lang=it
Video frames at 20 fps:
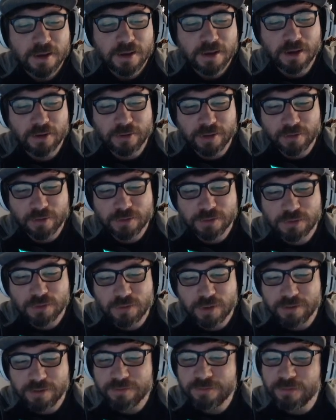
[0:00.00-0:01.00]
Allora, questo
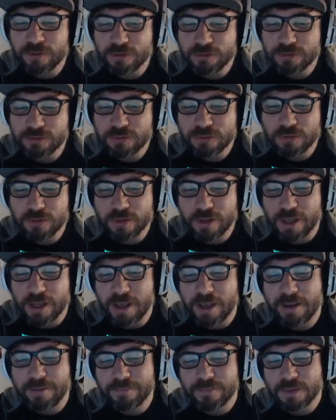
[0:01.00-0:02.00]
qua in fondo
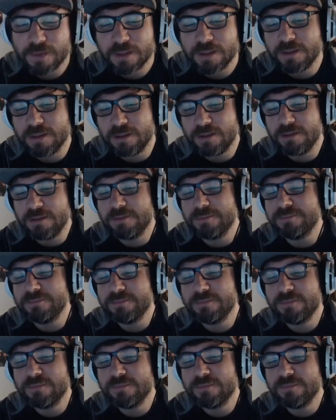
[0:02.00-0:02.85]
è eh,